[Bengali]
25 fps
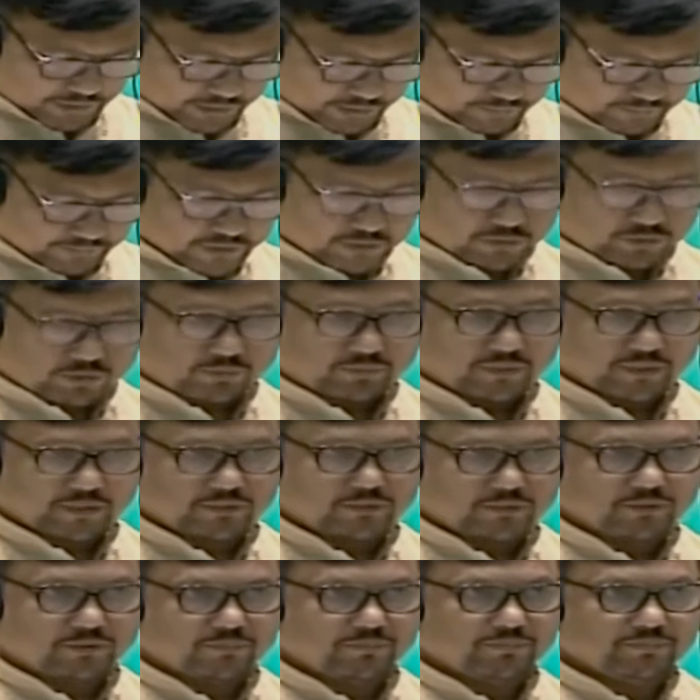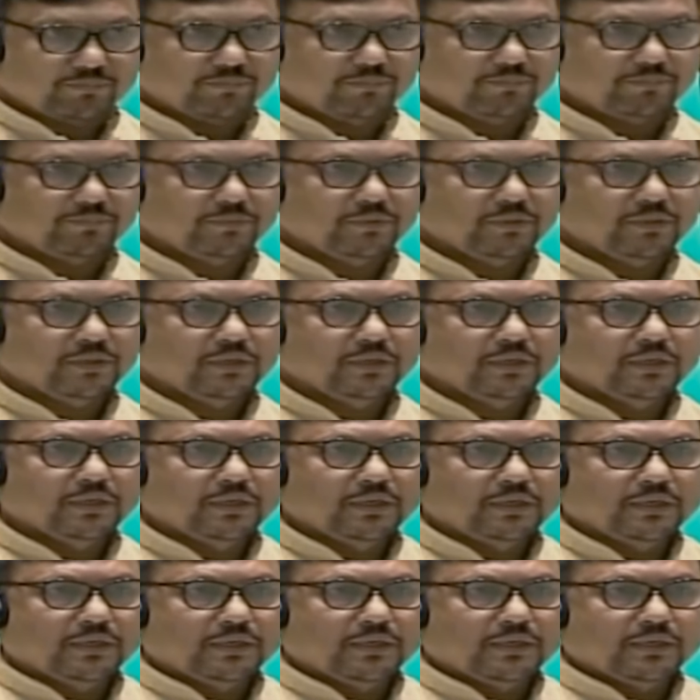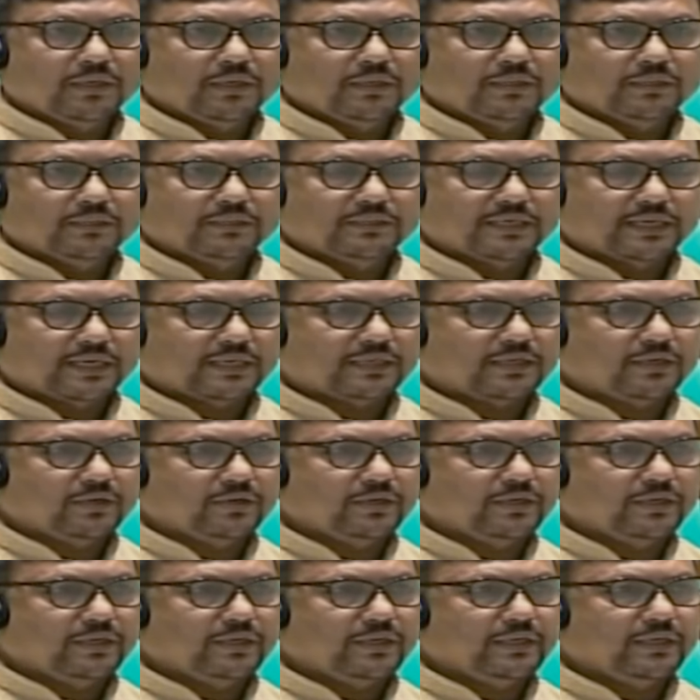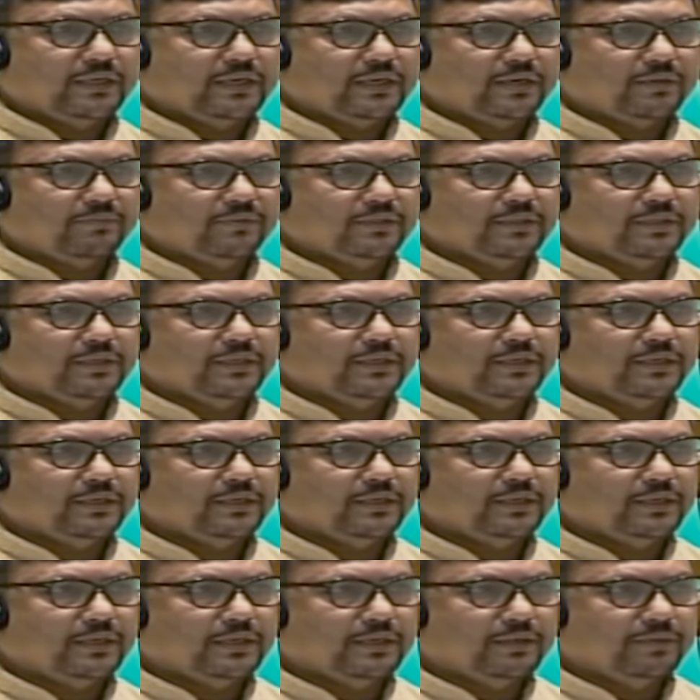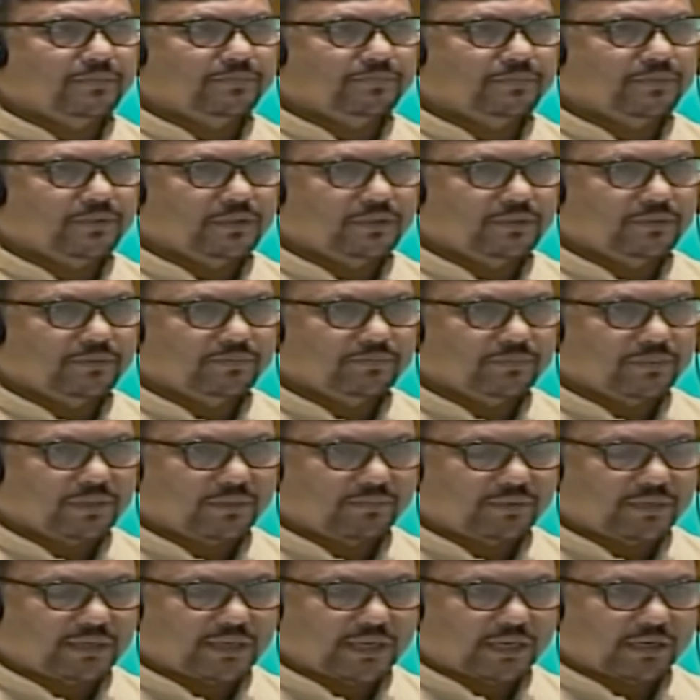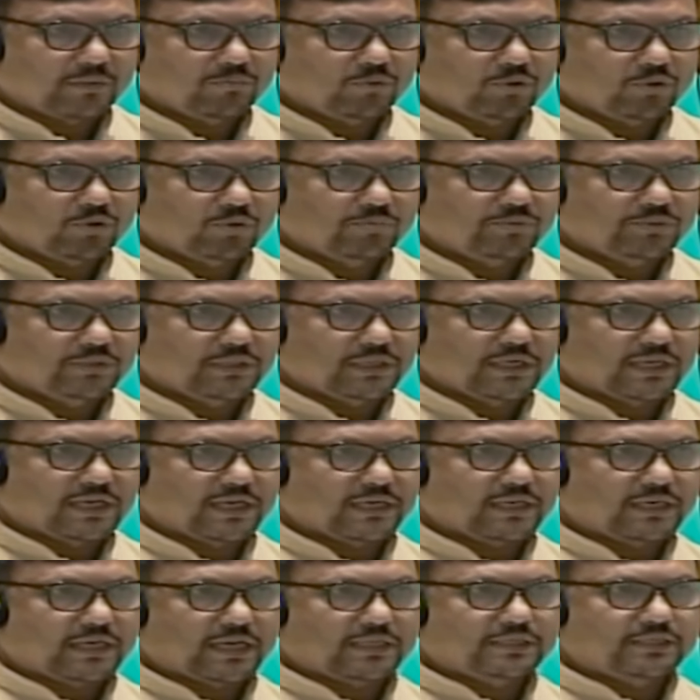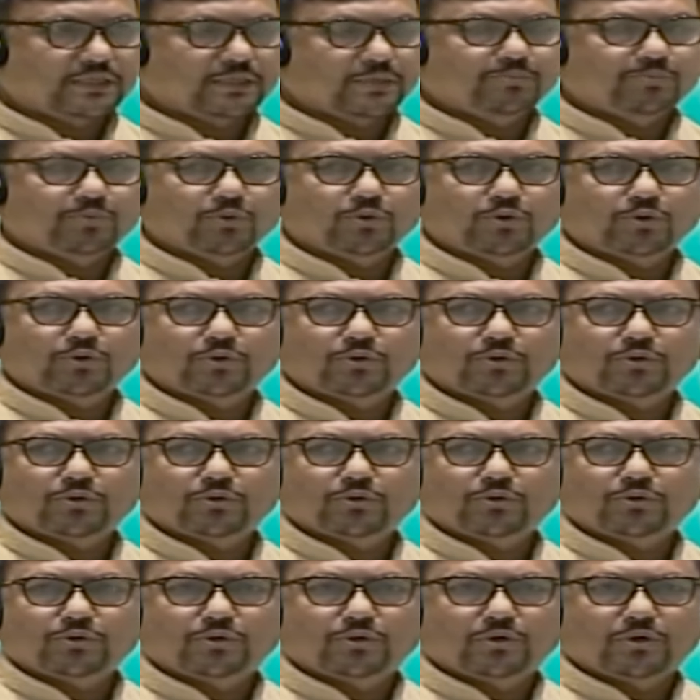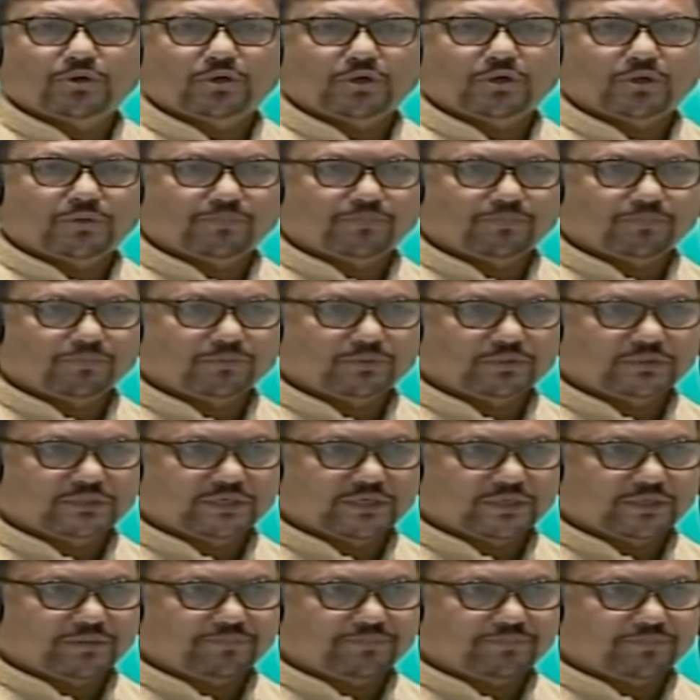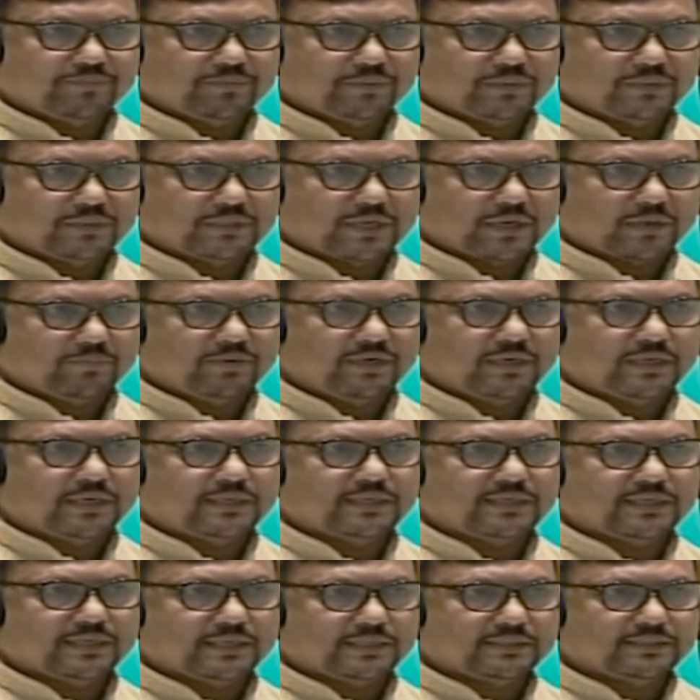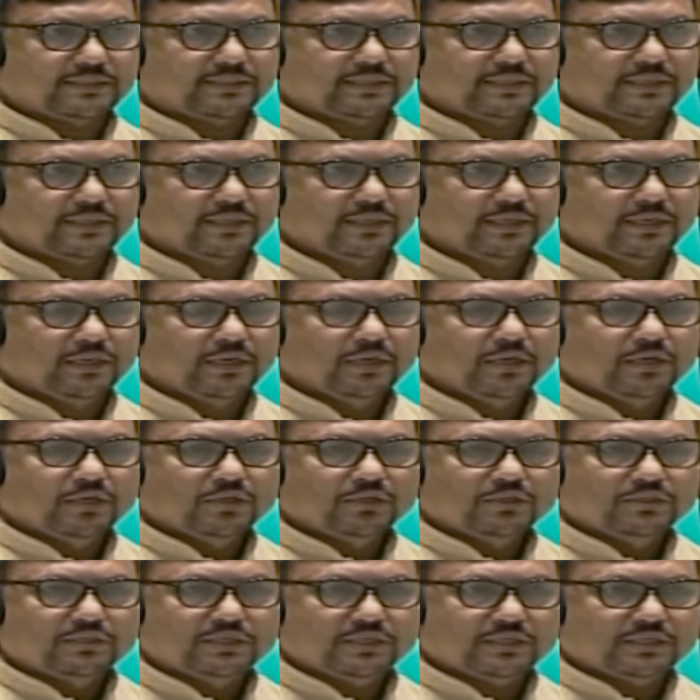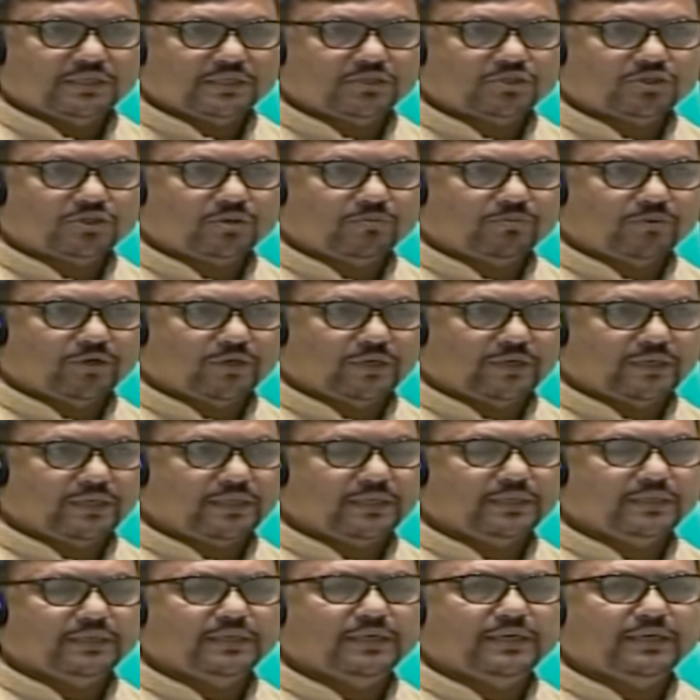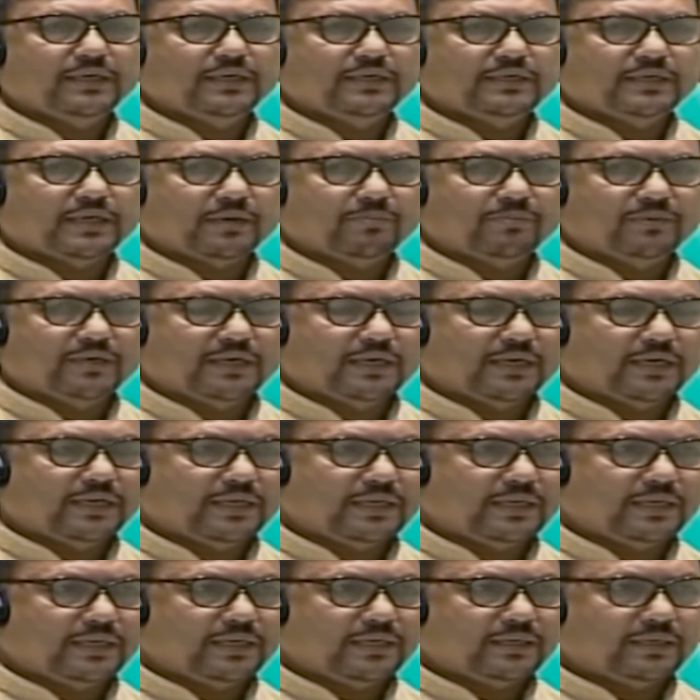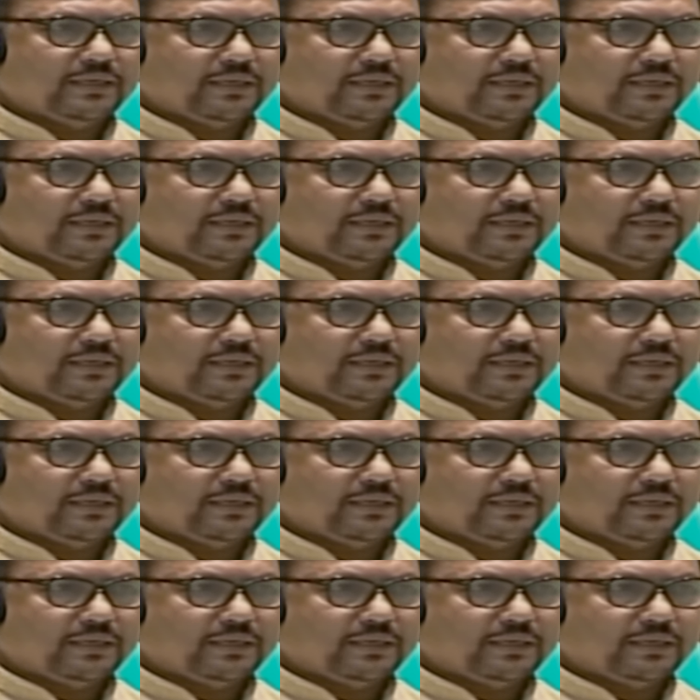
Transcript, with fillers: একমাত্র মাধ্যম যার কারণে আমাদের আমার লালমোহন উপজেলার নাজিরপুর যে টার্মিনালটি আছে শীতের সময় এই টার্মিনালে